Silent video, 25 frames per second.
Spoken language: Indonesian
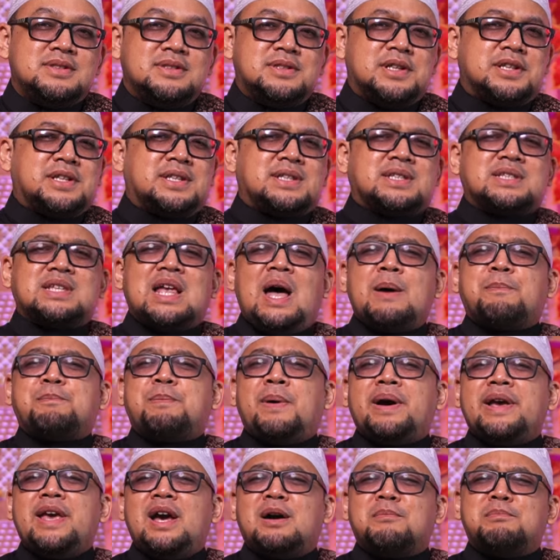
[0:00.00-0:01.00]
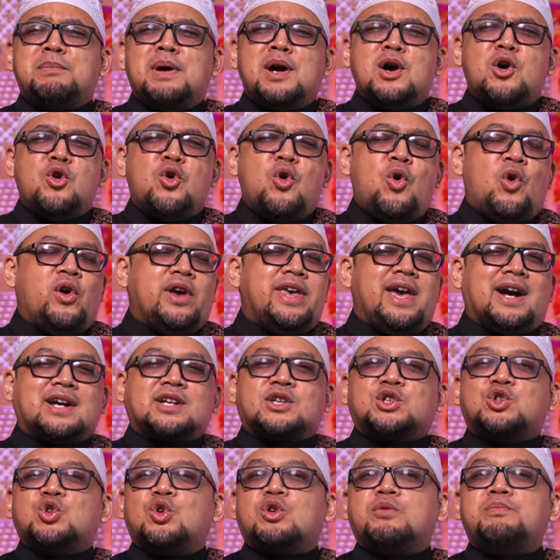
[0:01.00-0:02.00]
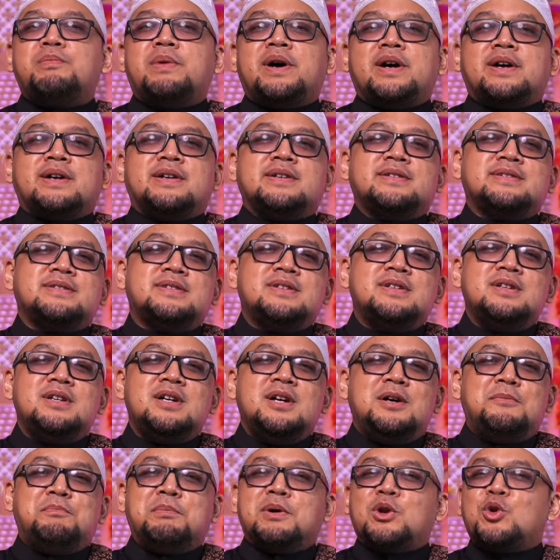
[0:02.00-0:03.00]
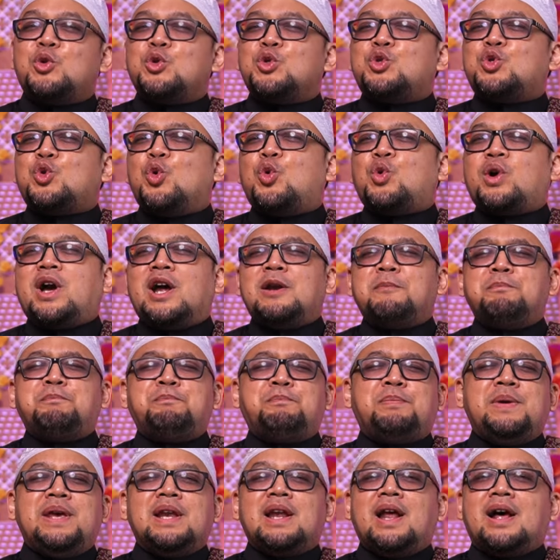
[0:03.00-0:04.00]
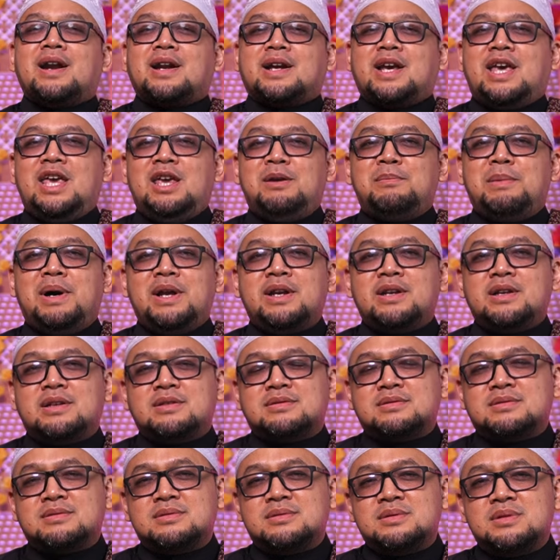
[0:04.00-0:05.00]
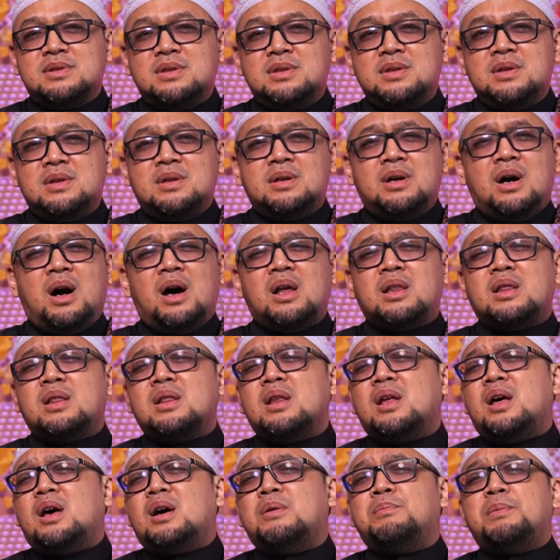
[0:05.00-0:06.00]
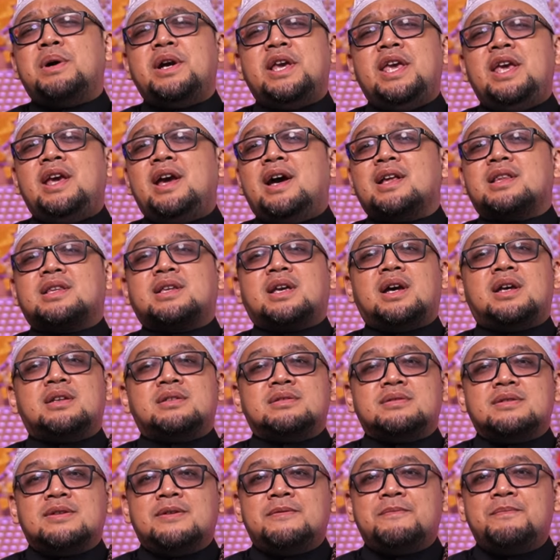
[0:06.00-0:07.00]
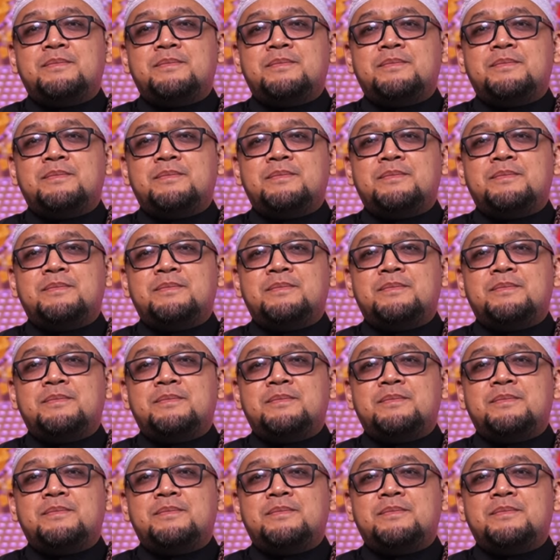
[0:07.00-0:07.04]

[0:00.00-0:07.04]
Nestapa yang mengoyak sukma meruntuhkan pilar keimanan. Allah mengingatkan